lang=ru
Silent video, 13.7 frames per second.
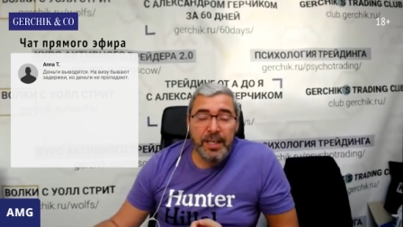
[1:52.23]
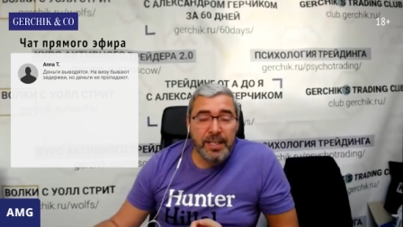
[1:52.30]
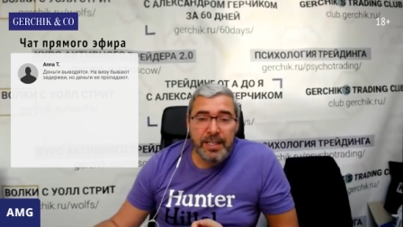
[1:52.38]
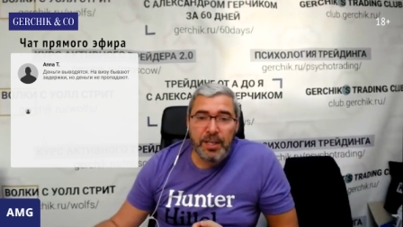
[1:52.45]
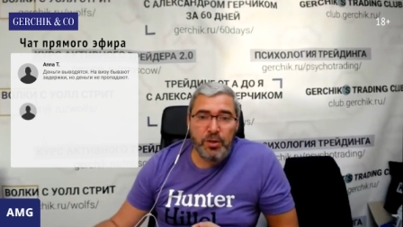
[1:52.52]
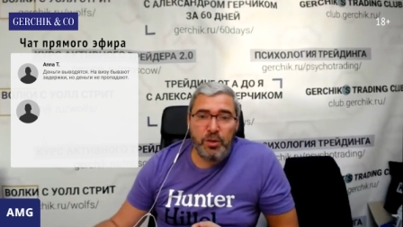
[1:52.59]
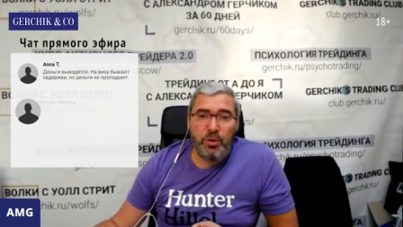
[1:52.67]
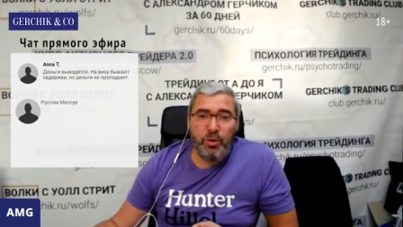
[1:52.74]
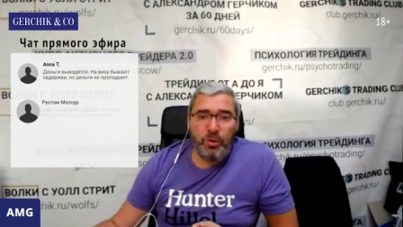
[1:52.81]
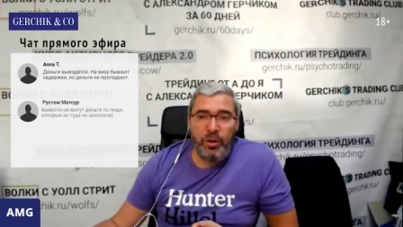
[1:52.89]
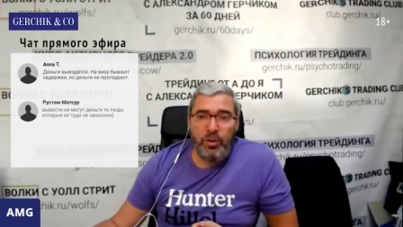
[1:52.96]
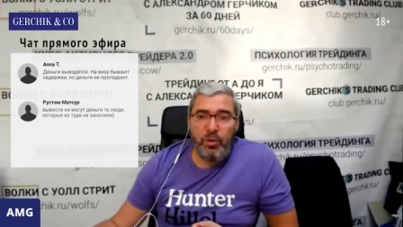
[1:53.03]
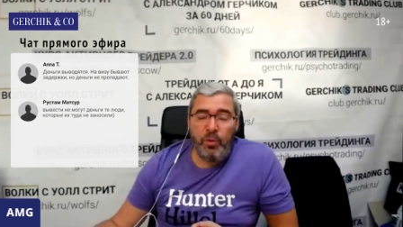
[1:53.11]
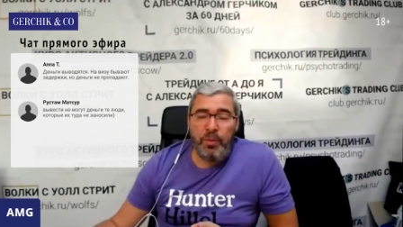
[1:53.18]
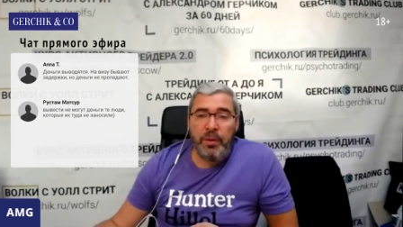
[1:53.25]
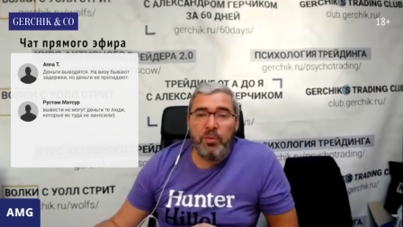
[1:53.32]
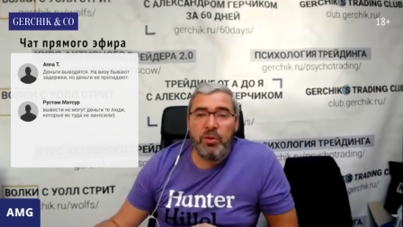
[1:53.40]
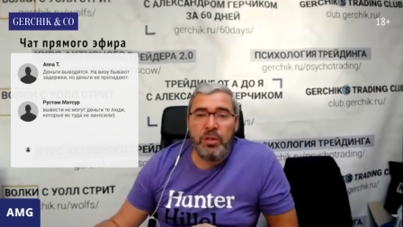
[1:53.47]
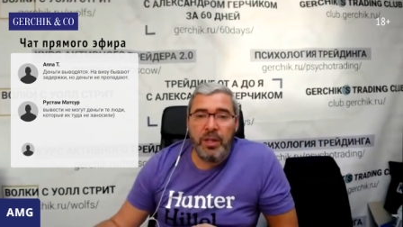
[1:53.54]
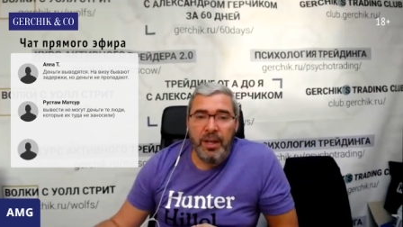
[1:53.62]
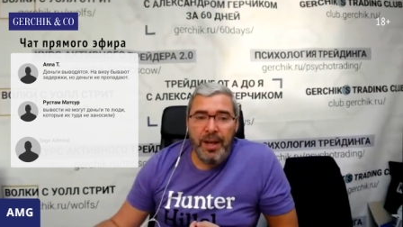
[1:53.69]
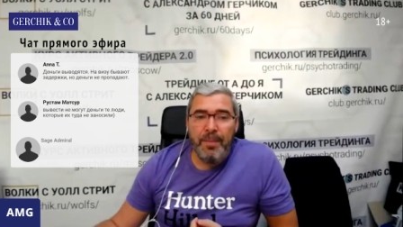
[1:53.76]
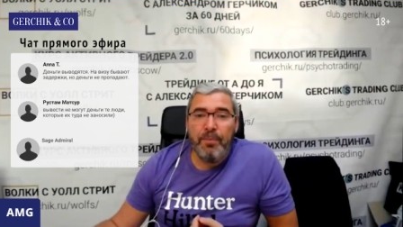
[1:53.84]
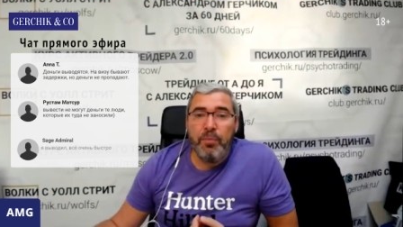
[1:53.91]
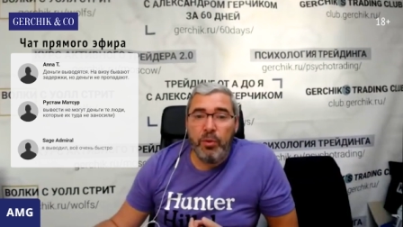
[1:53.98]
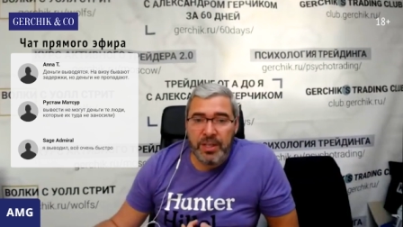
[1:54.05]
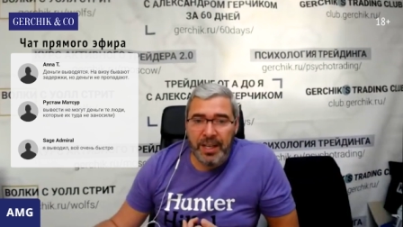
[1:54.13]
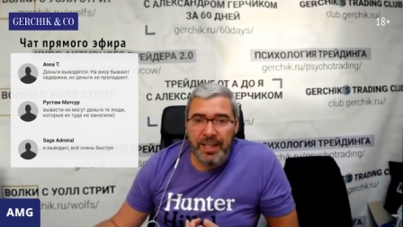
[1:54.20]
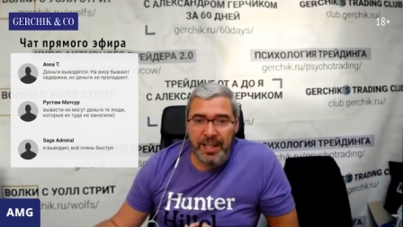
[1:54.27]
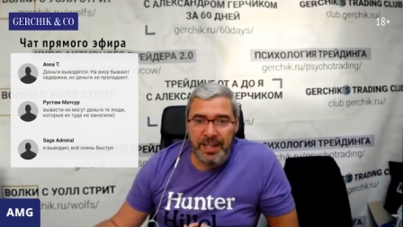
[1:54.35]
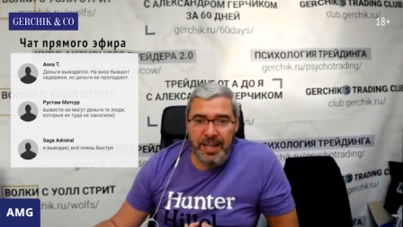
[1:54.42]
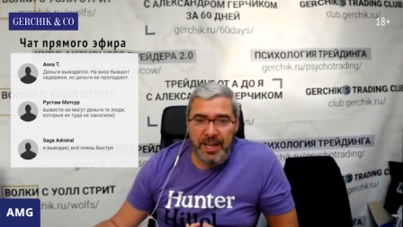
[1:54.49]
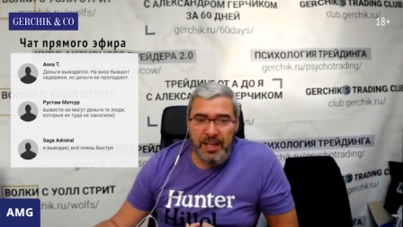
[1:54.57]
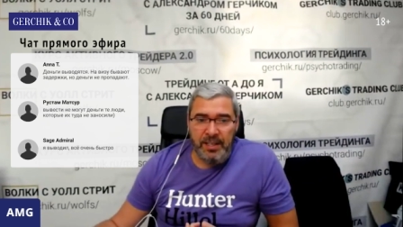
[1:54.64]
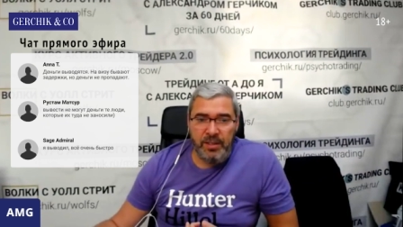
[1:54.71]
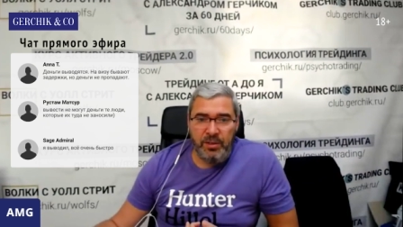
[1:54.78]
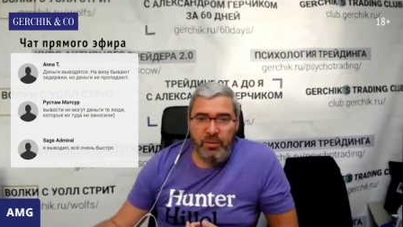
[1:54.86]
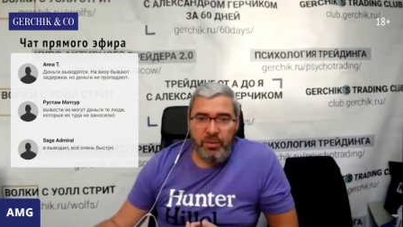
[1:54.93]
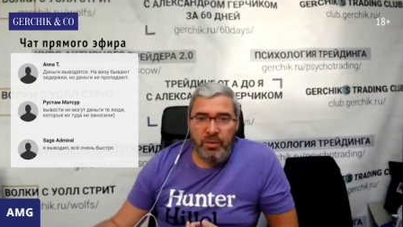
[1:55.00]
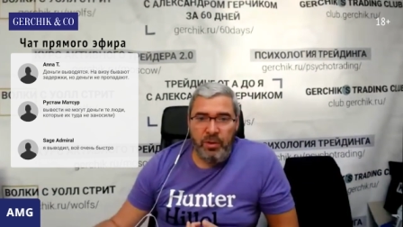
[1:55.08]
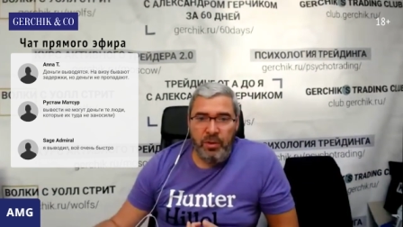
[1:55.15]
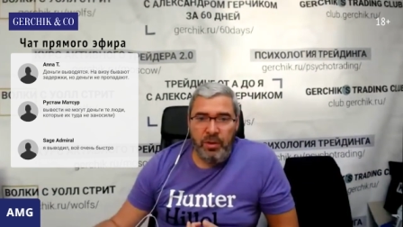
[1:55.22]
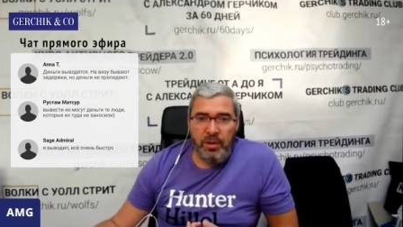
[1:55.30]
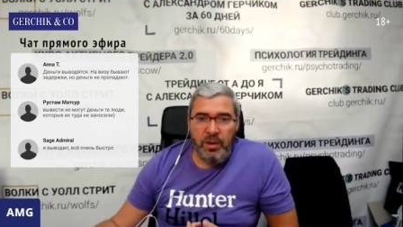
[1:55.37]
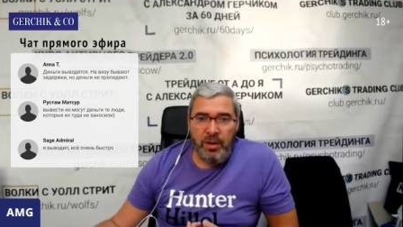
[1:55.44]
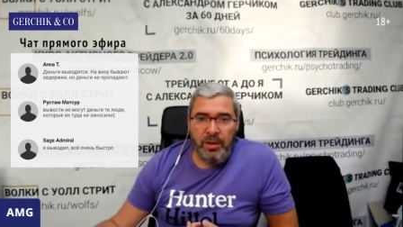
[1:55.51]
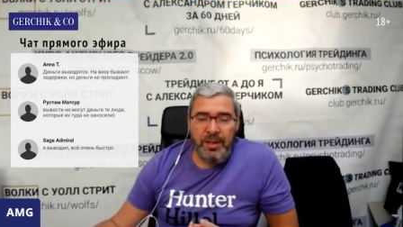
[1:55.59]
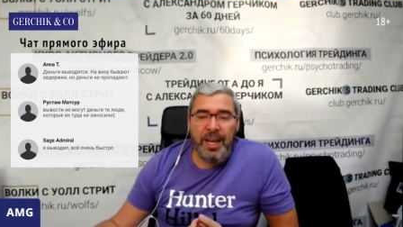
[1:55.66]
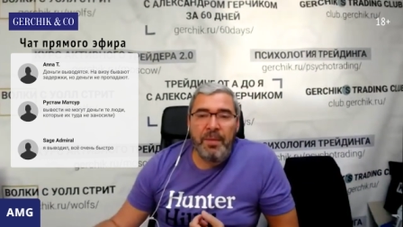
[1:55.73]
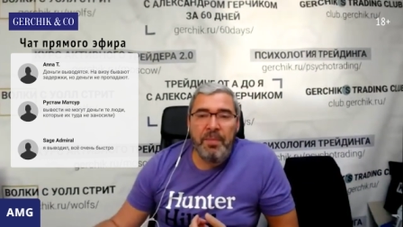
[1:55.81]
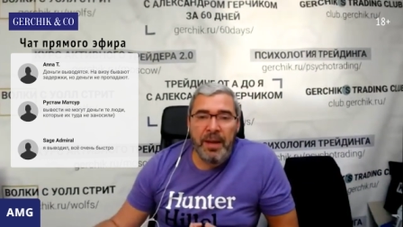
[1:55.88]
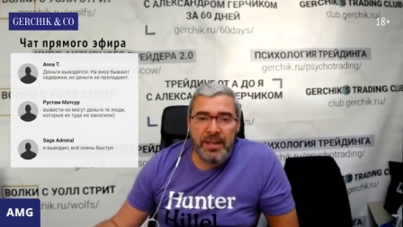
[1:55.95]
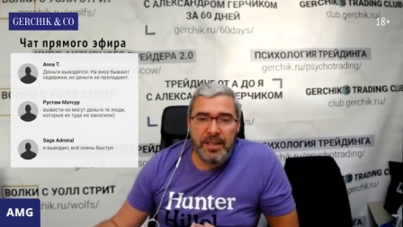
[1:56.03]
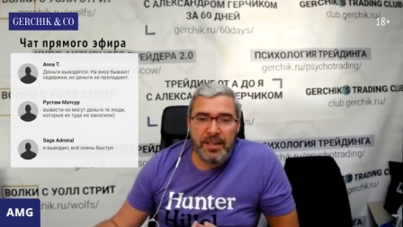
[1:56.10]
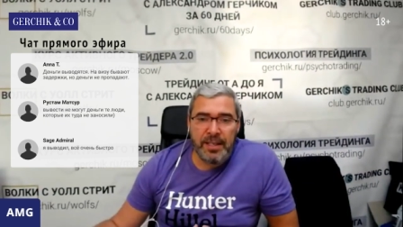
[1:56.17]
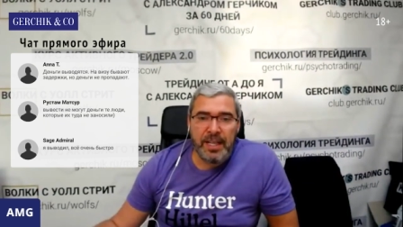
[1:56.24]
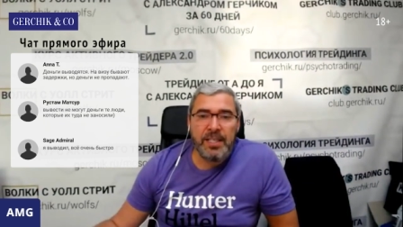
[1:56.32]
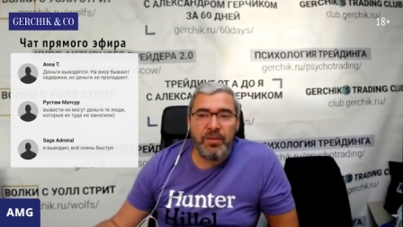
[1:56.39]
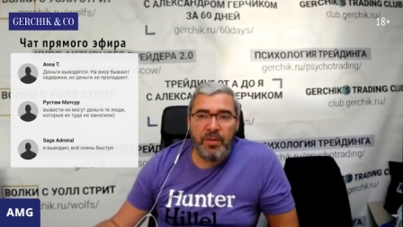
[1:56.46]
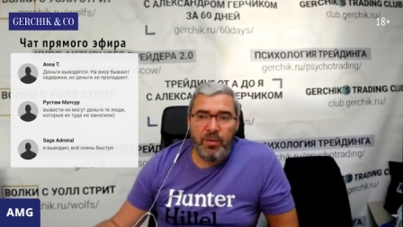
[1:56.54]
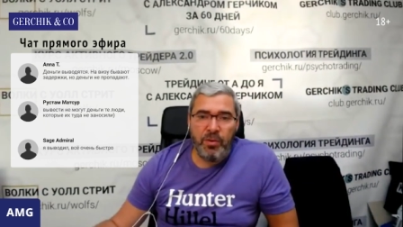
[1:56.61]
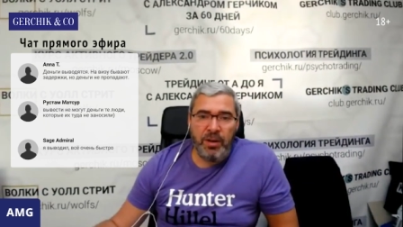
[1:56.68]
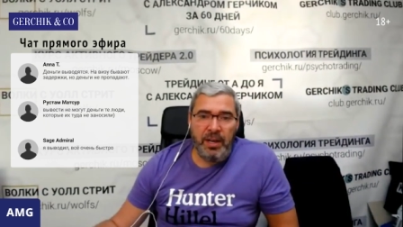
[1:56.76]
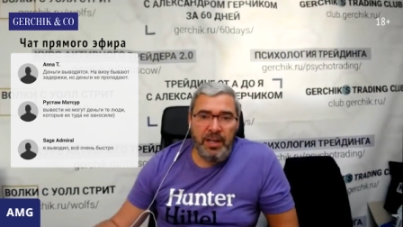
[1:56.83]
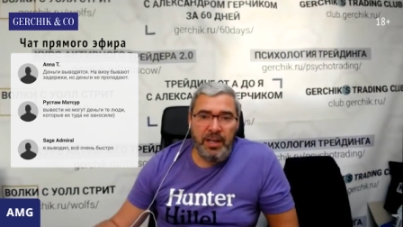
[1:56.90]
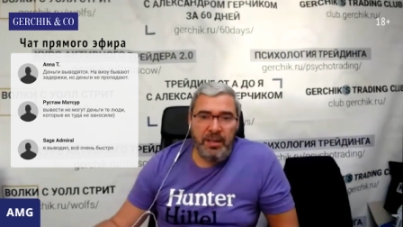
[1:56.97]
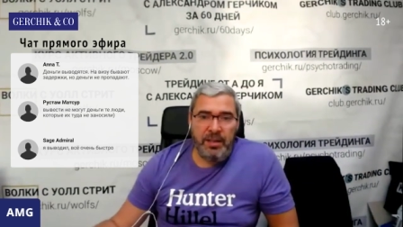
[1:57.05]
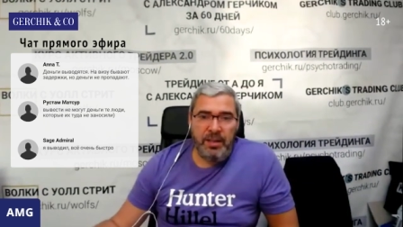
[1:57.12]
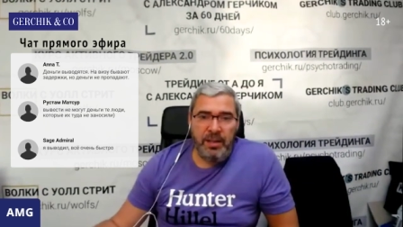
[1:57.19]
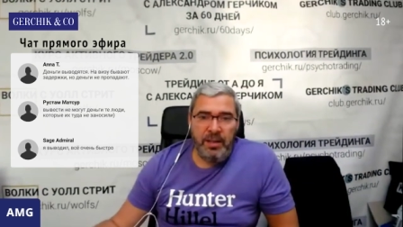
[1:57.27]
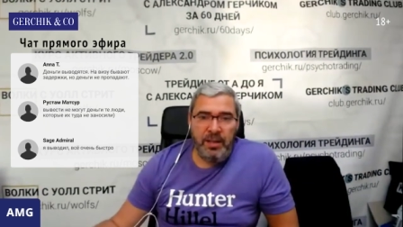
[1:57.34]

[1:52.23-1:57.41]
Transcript: значит что-то не то, потому что по законодательству ты обязан знать своего клиента.